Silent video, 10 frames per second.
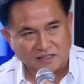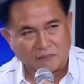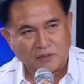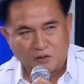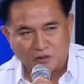tapi
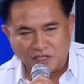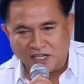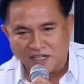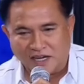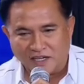kalau tidak
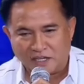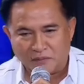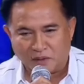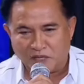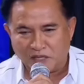diangket
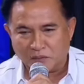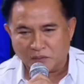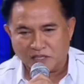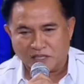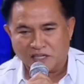bagaimana kita
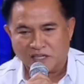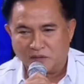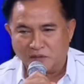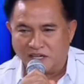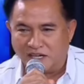percaya dengan
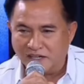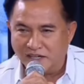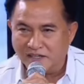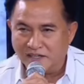jaminan Anda?